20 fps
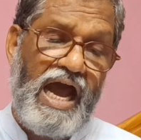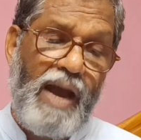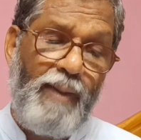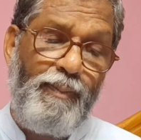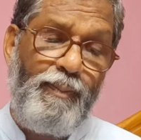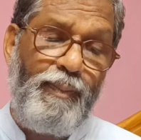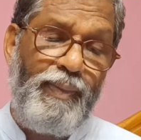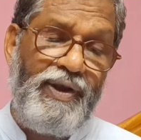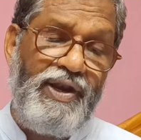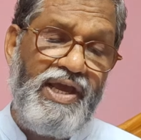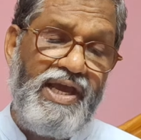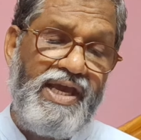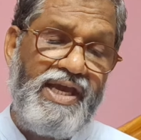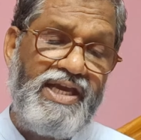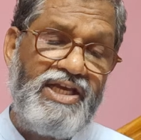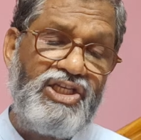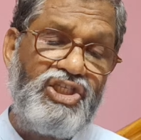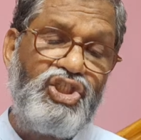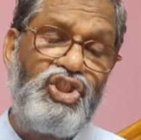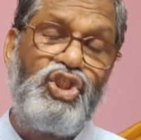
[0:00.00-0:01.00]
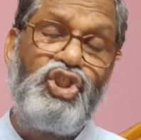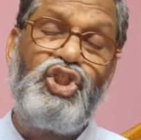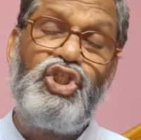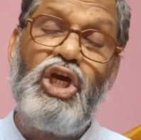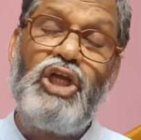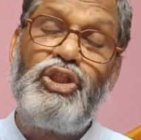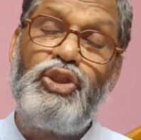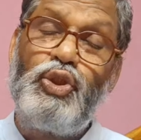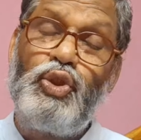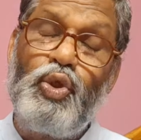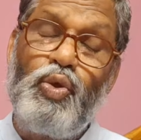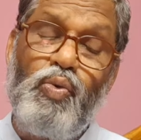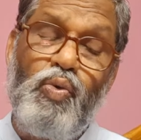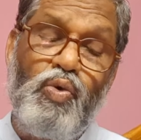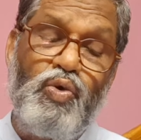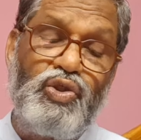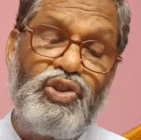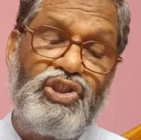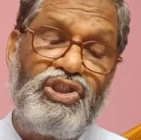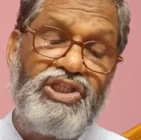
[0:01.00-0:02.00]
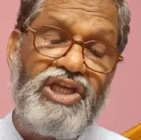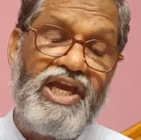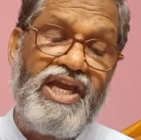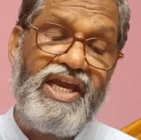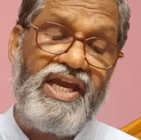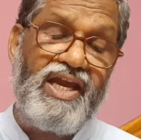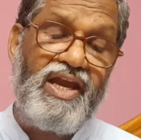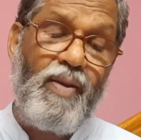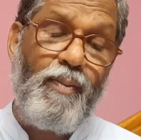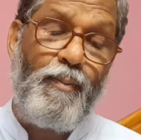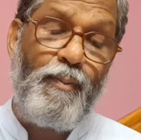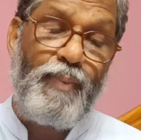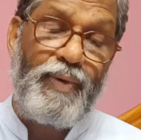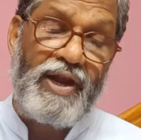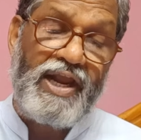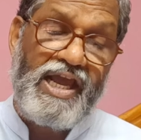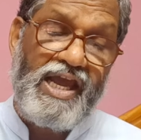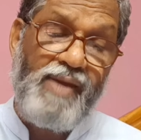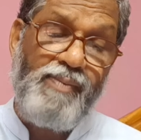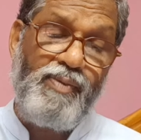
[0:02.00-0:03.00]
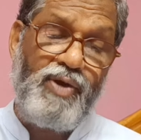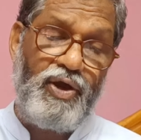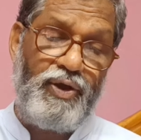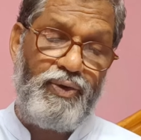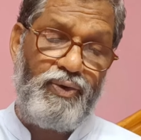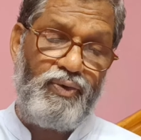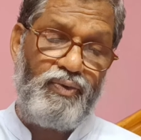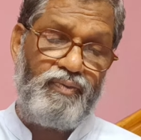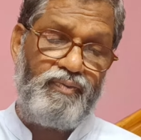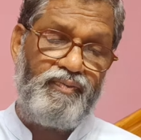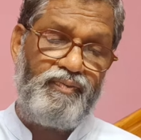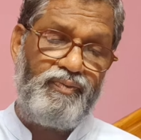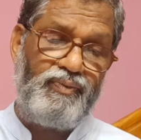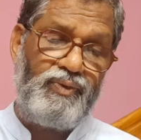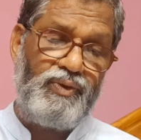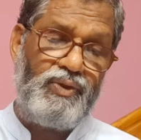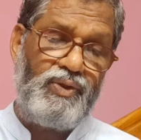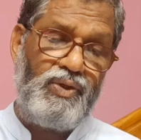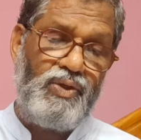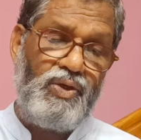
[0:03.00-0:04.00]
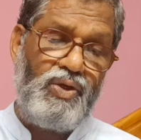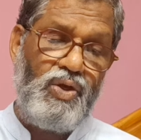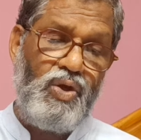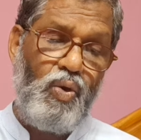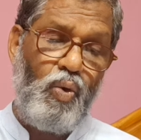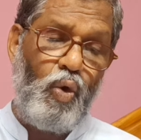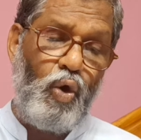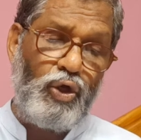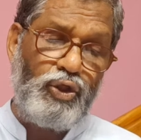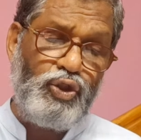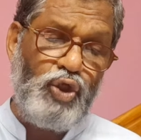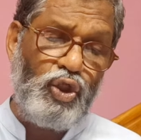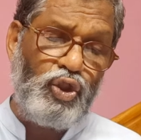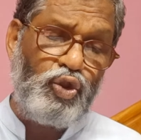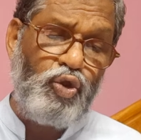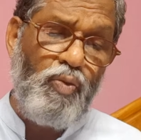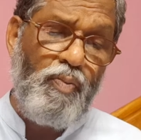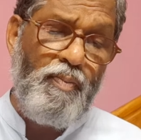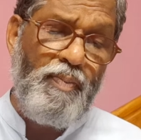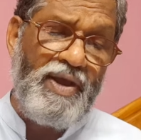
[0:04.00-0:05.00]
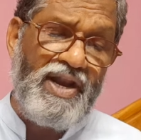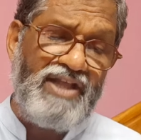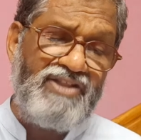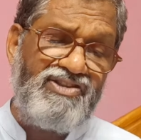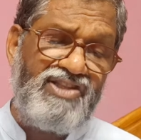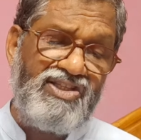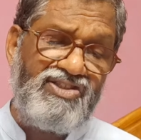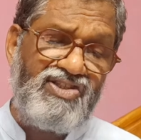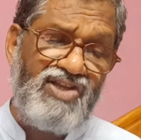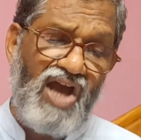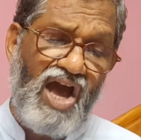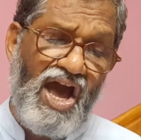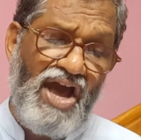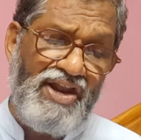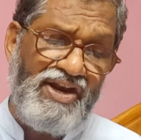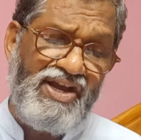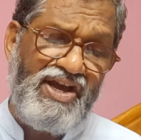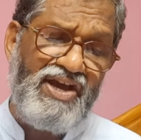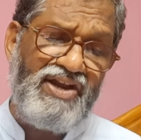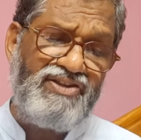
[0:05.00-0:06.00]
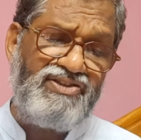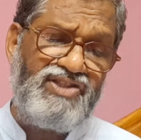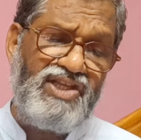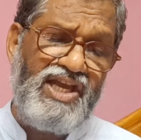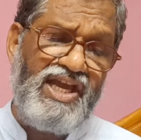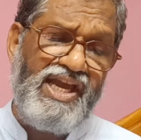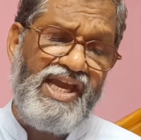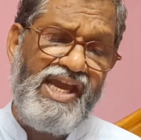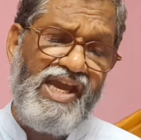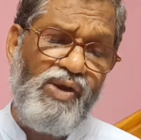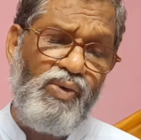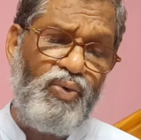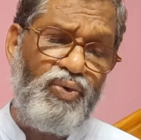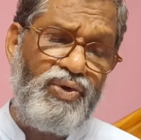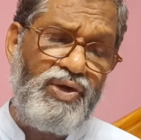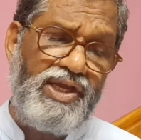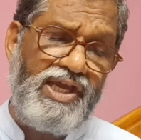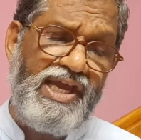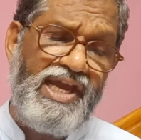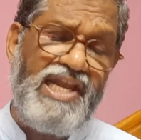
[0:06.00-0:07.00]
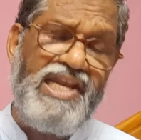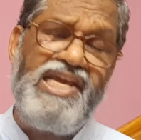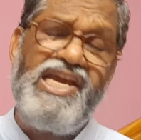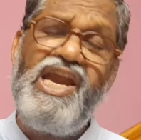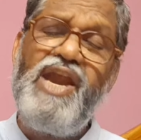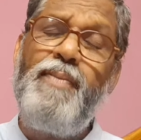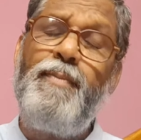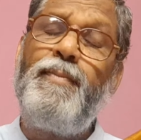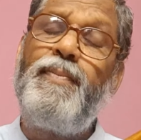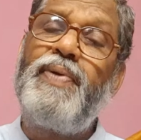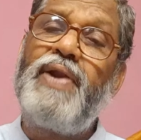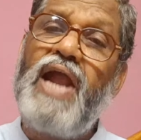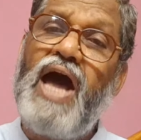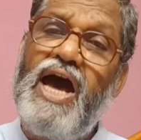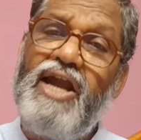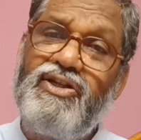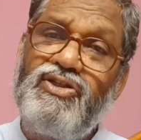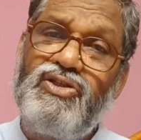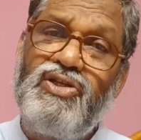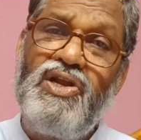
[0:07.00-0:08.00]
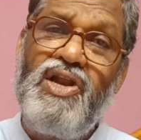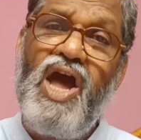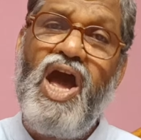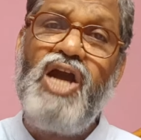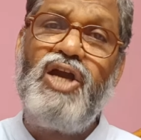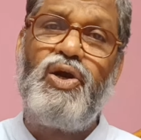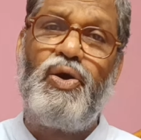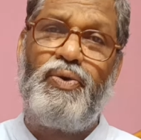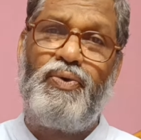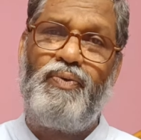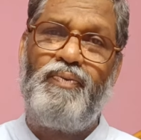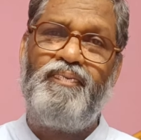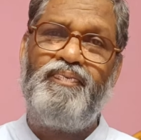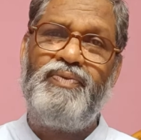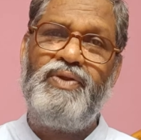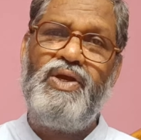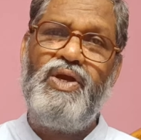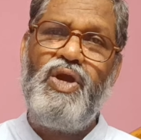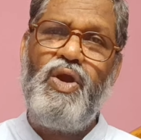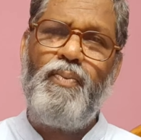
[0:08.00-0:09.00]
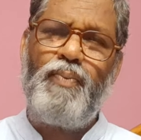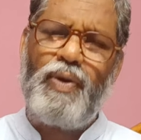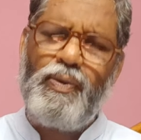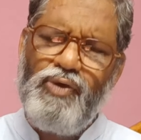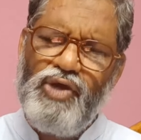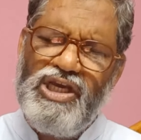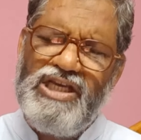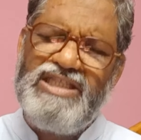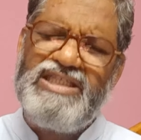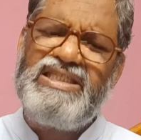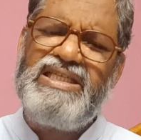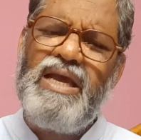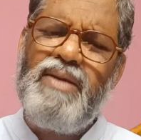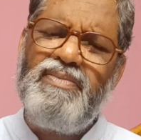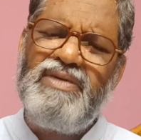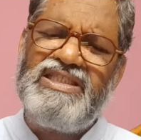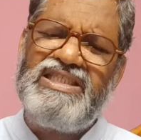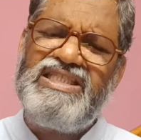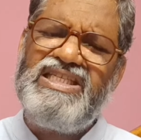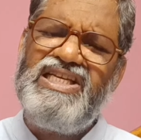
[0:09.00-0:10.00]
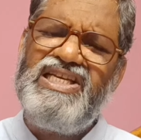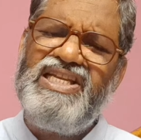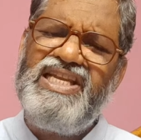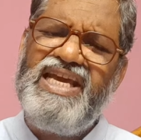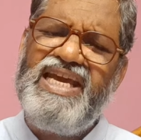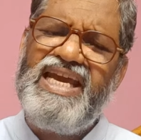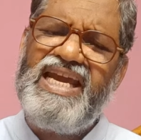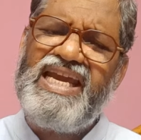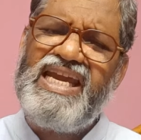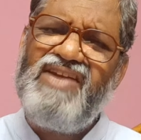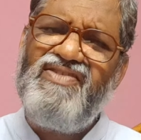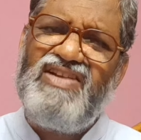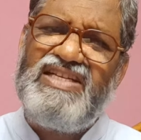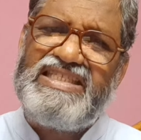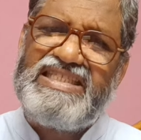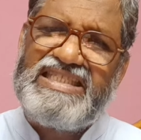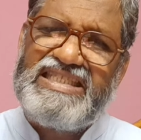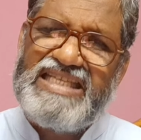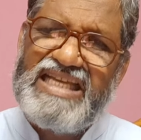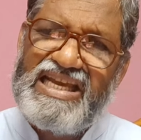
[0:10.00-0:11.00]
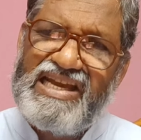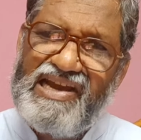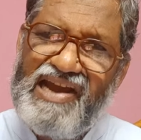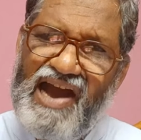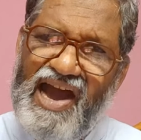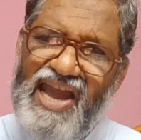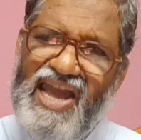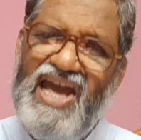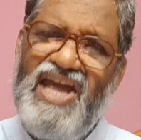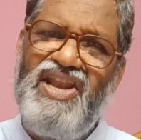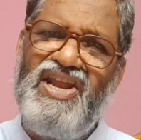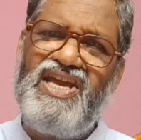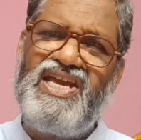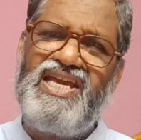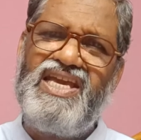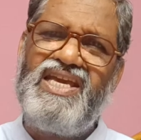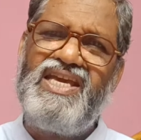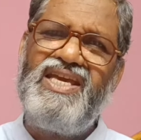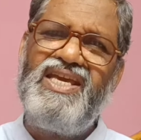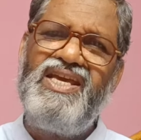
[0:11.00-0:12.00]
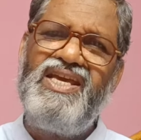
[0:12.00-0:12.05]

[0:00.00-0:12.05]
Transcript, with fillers: अपने शत्रुओं से प्रेम करो और जो तुम पर अत्याचार करते हैं उनके लिए प्रार्थना करो प्रभु ईसा मसीह ने केवल सिखाया नहीं